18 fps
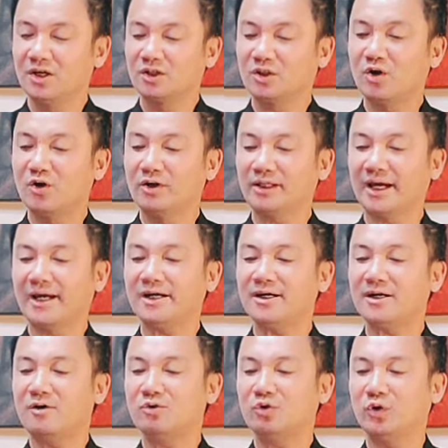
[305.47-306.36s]
Tôi thấy
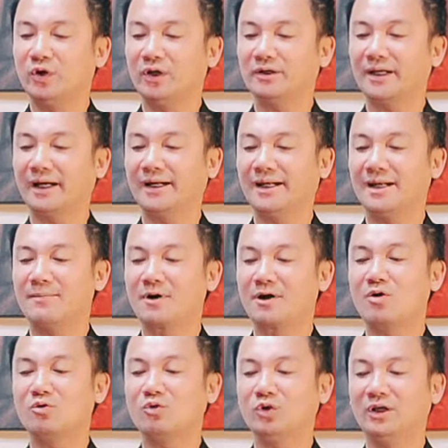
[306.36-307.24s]
câu chuyện này là một
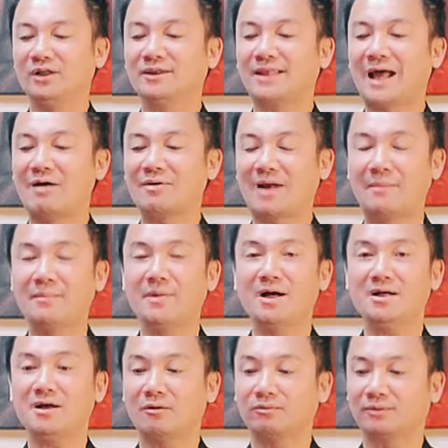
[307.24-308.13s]
câu chuyện tạo cảm
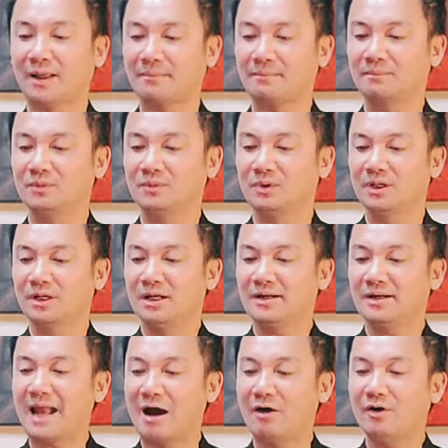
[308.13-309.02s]
hứng học tập,
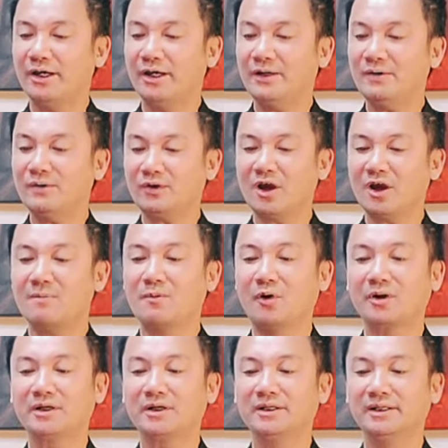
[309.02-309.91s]
đạo hiếu cho
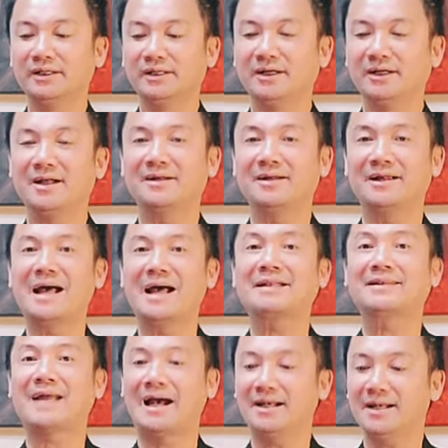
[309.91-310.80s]
mọi người nên là
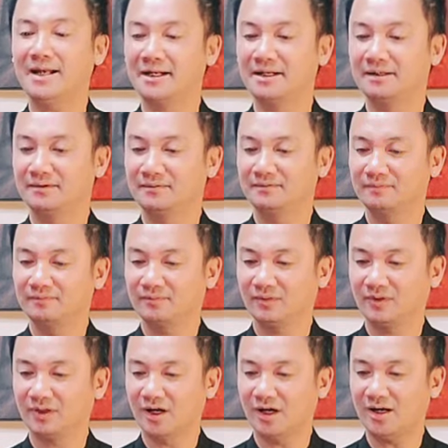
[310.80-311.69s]
đăng tải lên.
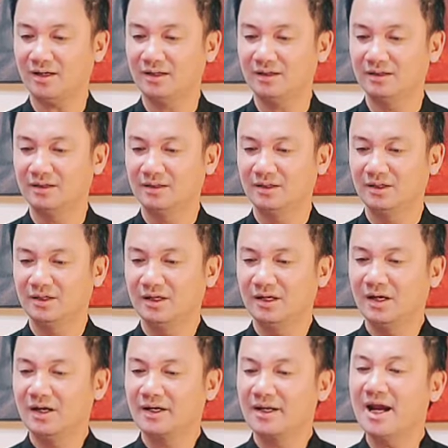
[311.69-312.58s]
Đó.
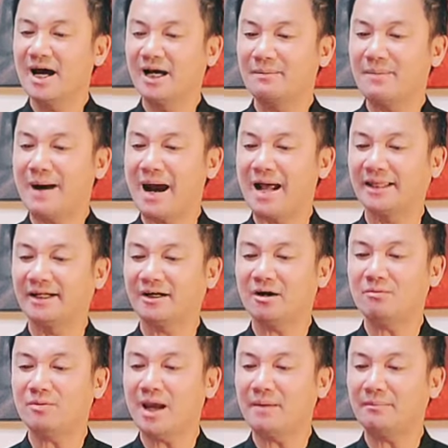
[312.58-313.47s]
Đời bà thì
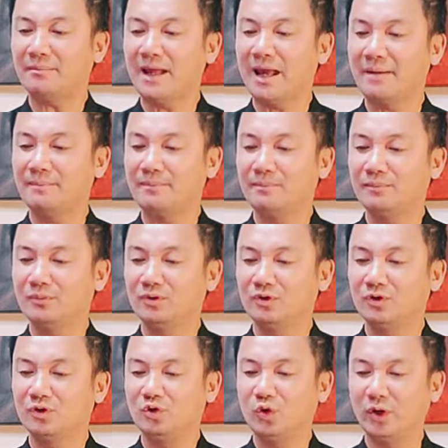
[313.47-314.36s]
không êm đềm
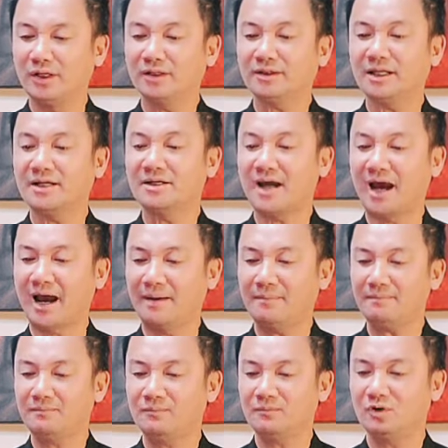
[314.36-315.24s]
chuyện tình
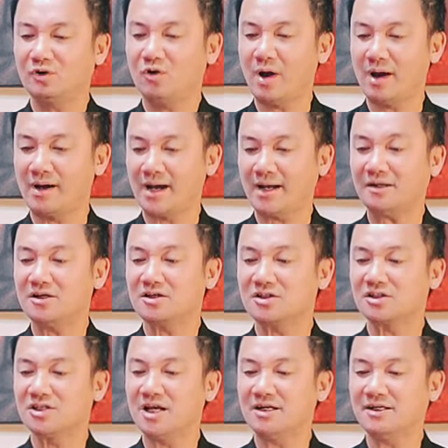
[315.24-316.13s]
cảm, Hoàng Anh được
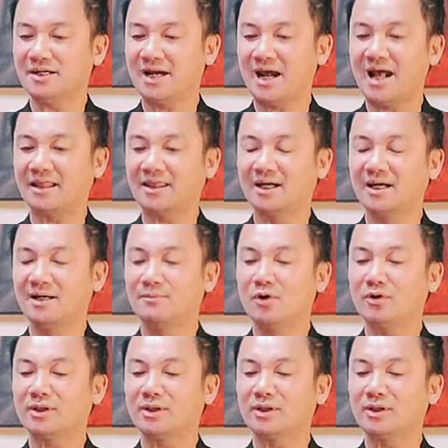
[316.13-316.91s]
sinh ra từ mối